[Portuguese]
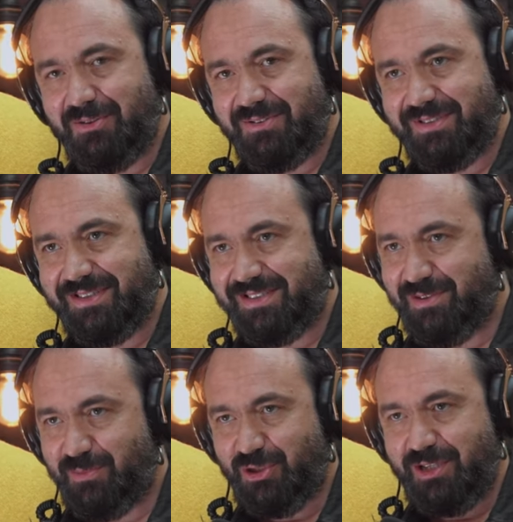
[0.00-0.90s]
Não,
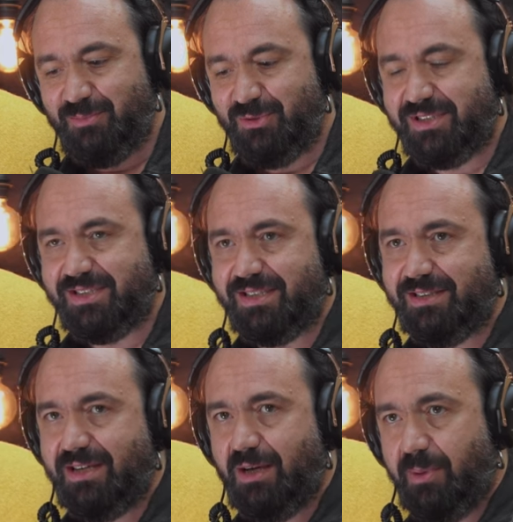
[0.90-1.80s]
sim, uma escaramuça.
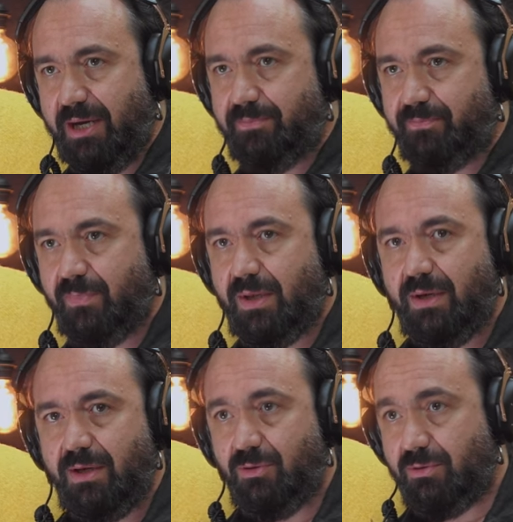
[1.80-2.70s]
Mas ouvias Apá, de facto?
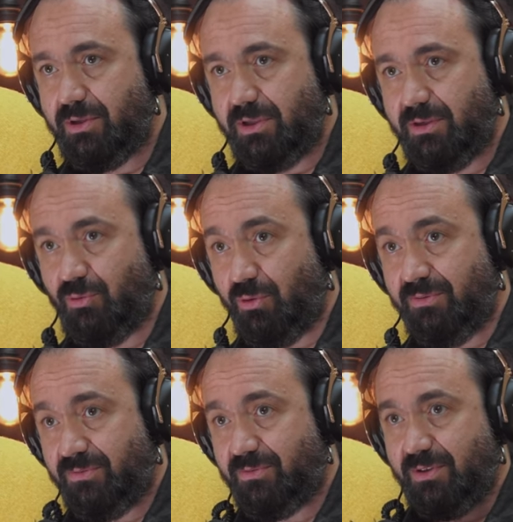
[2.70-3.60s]
Uh,
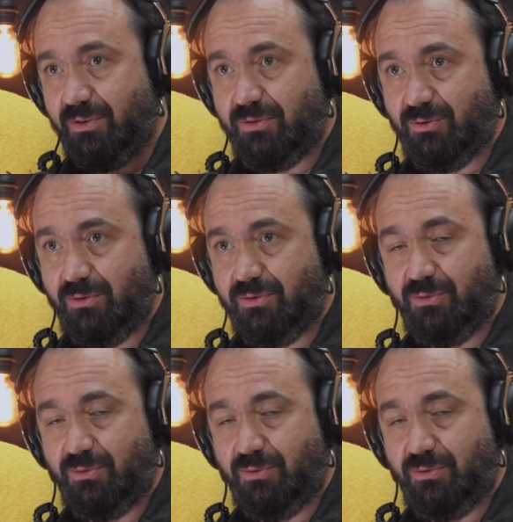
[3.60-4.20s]
houve, não, não,